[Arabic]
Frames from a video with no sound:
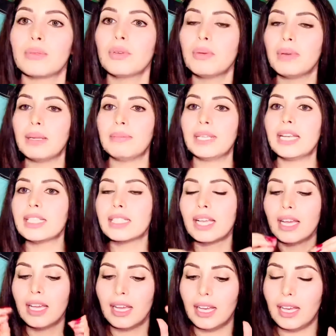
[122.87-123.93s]
المهم البنات
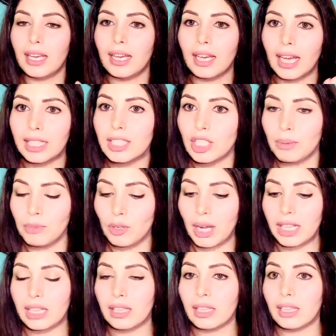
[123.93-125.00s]
آه غادي تعملوا هذا
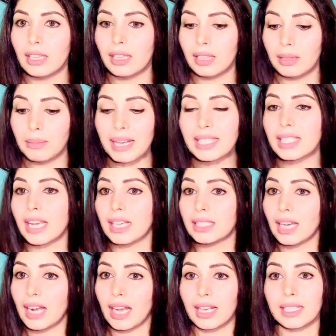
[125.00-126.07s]
الماسك
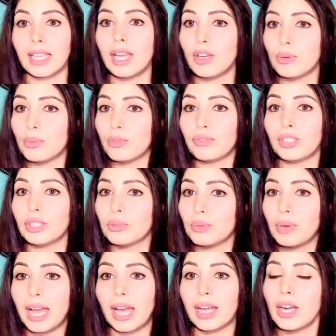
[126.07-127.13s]
هذا راه غزال ومفيد
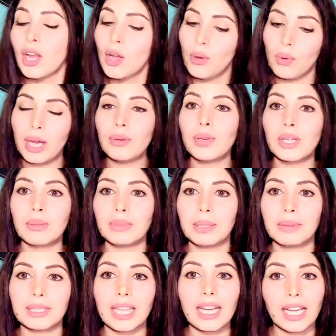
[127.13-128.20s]
وواعر وغنوريكم
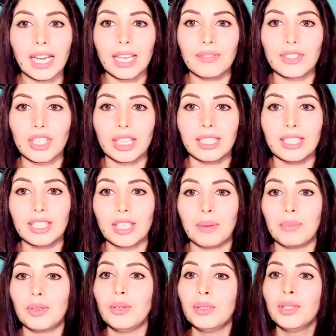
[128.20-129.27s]
دابا الطريقه كيفاش غادي
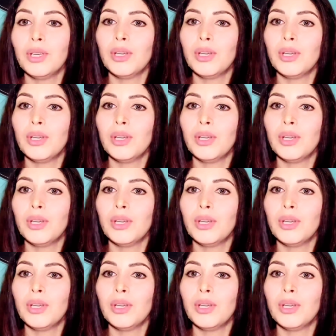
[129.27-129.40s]
نتعملوه